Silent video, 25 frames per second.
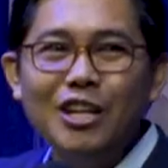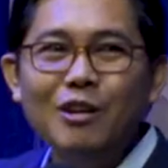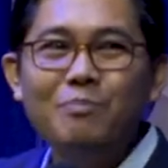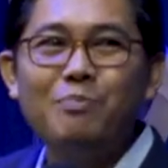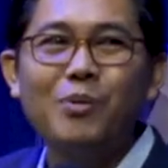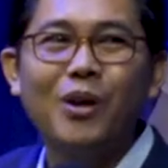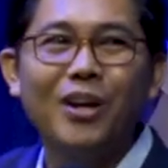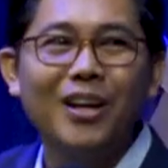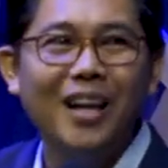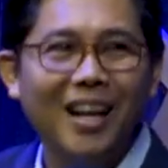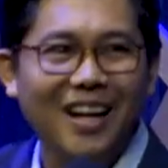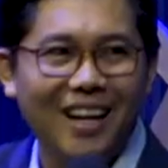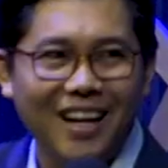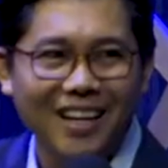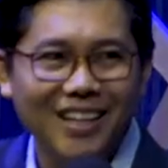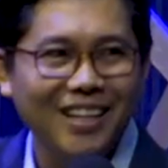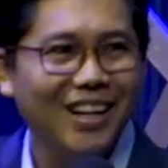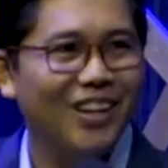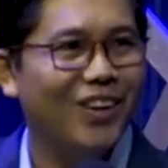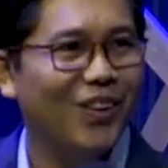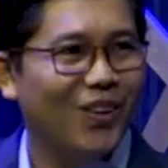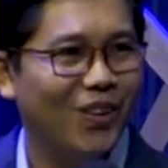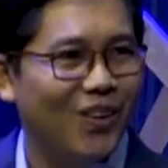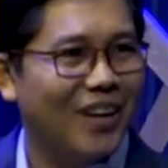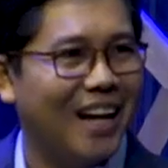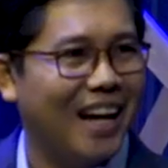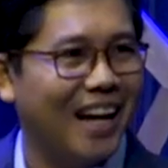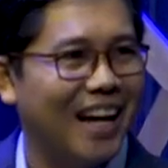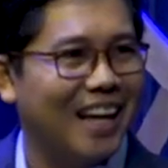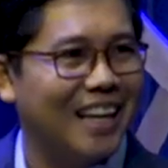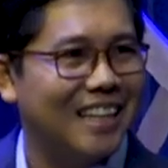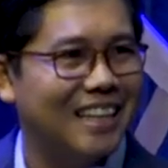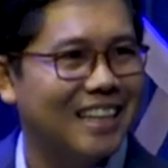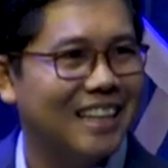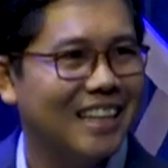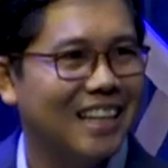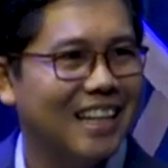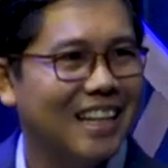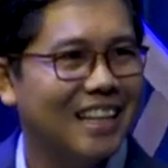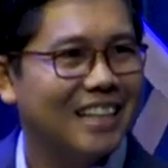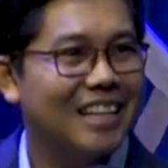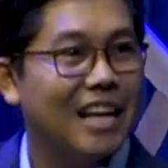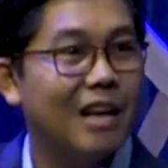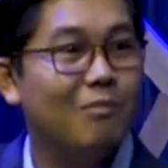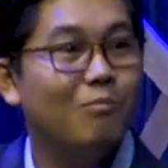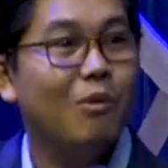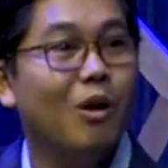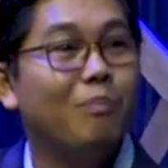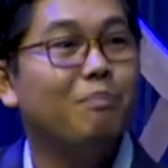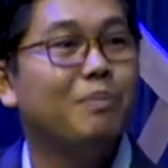rứ bật đặt ở riêng khôn ánh
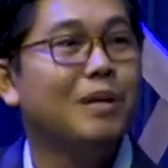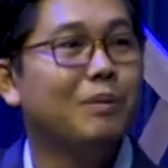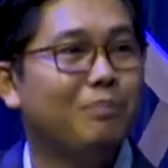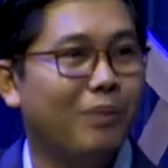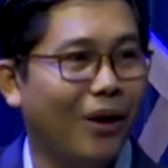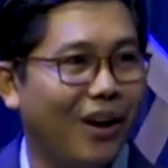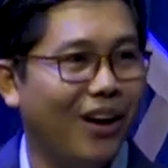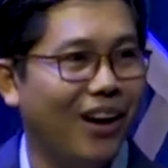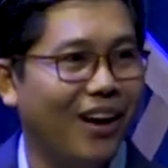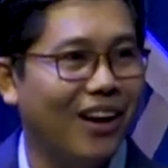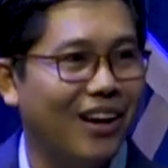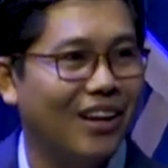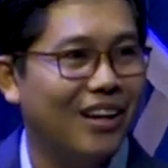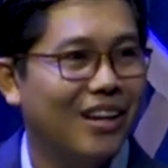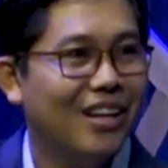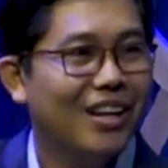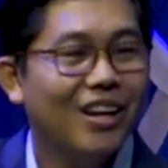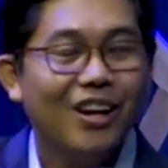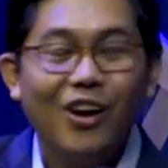tại mau bị phỏng